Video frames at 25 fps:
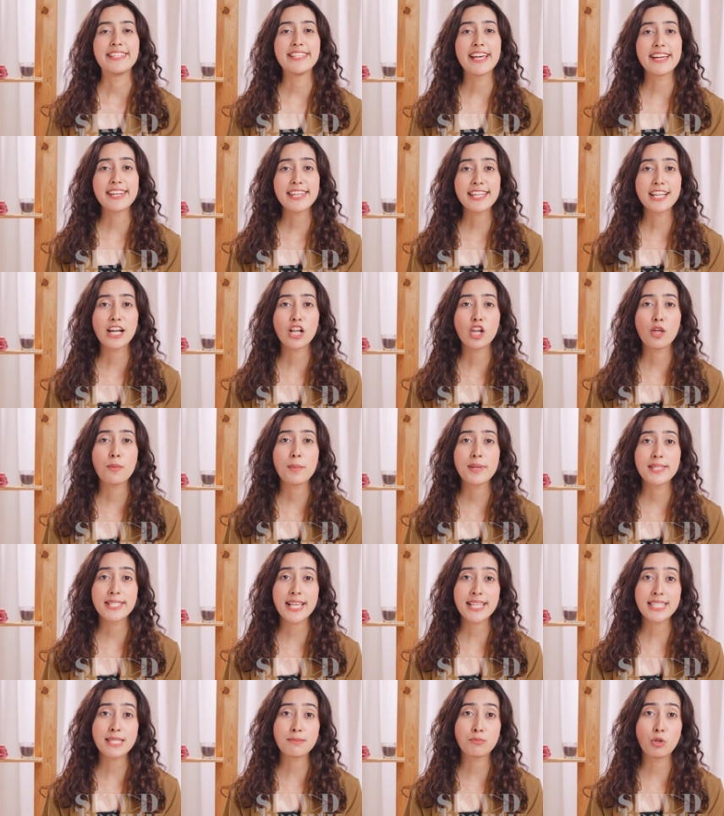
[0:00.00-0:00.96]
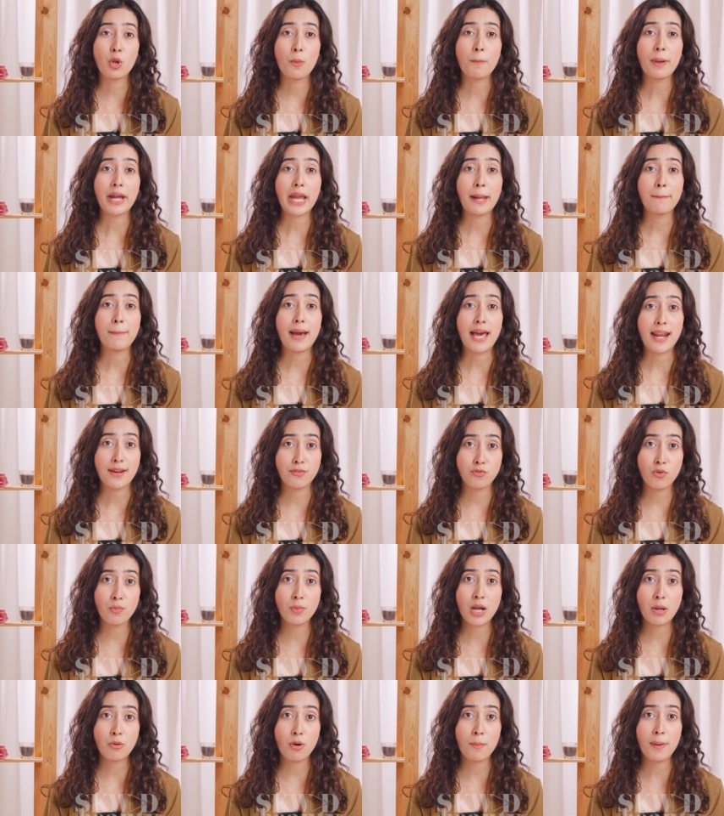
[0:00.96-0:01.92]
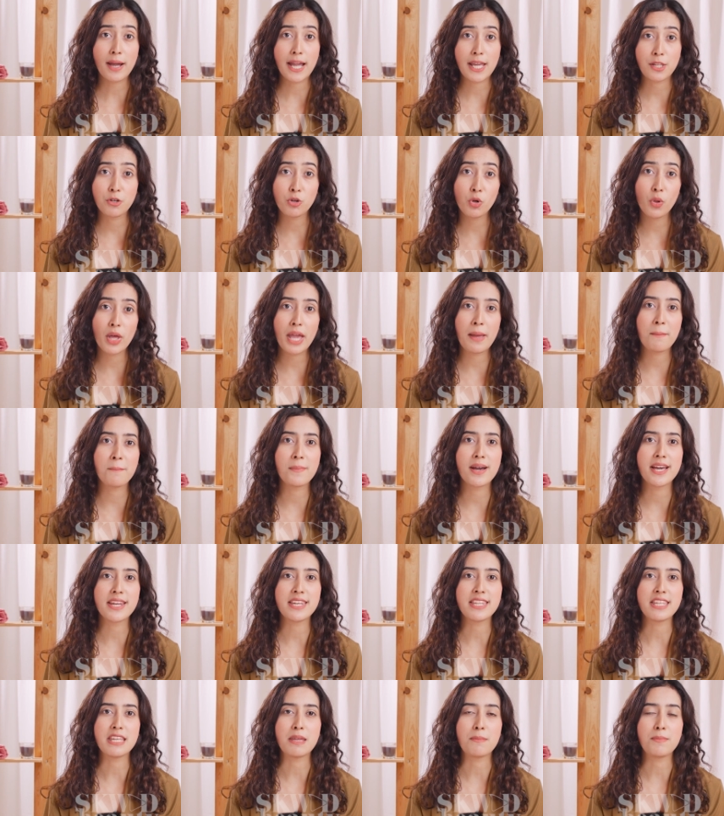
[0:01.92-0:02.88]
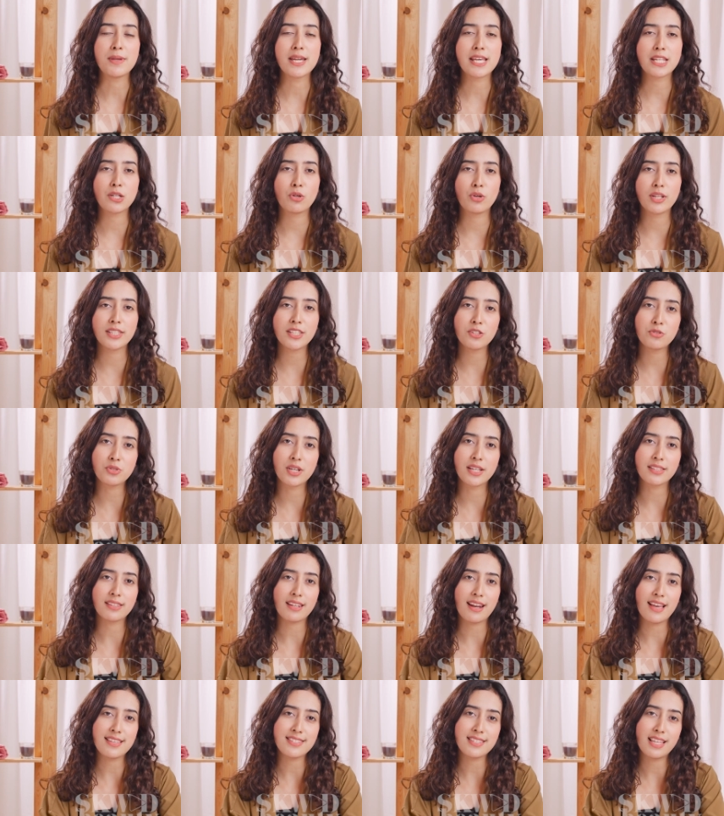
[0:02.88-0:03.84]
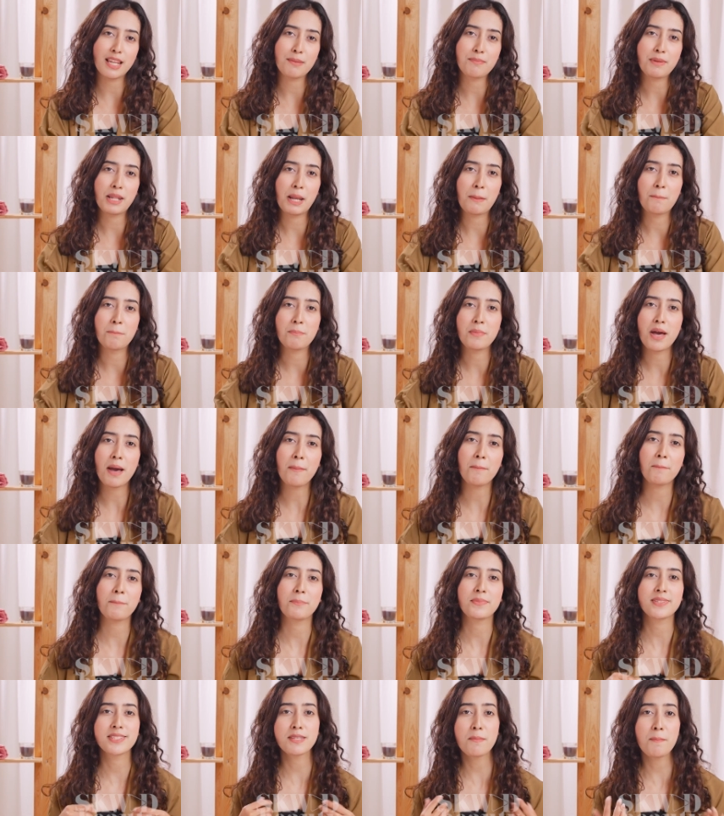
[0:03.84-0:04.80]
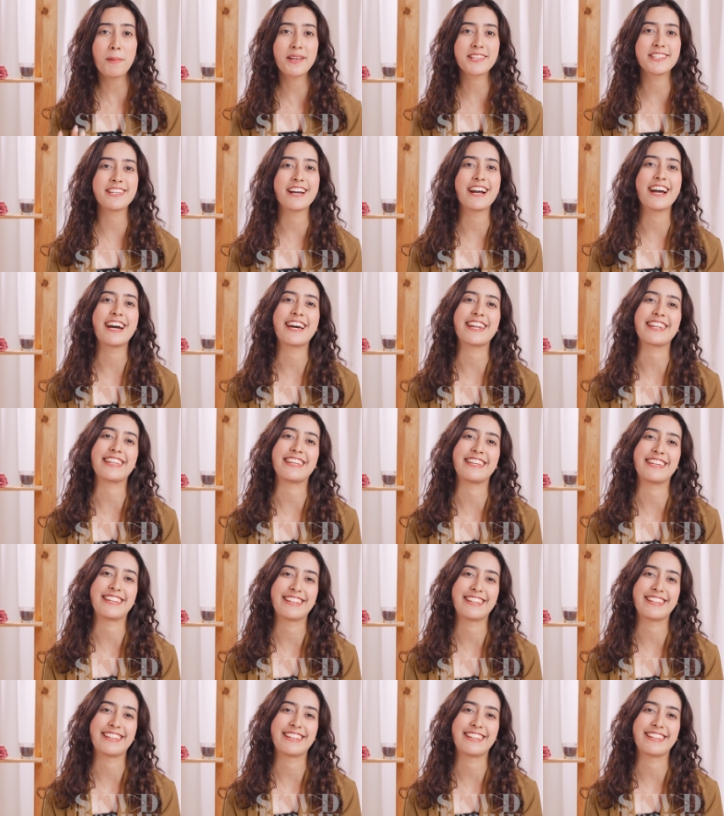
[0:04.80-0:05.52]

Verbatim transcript: Jadi kalau bisa sebelum pakai parfum kamu pakai dulu hand body biar kulitnya juga terasa lebih lembab sepanjang hari.